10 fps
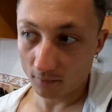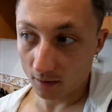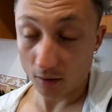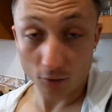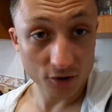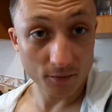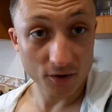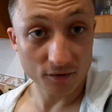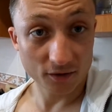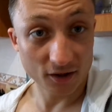короче, чем
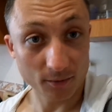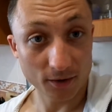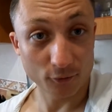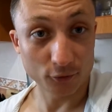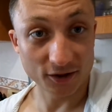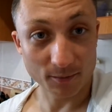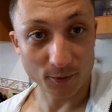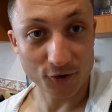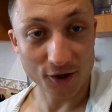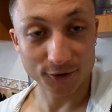меньше воды, тем они вкуснее
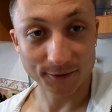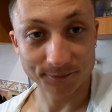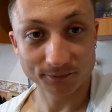получаются.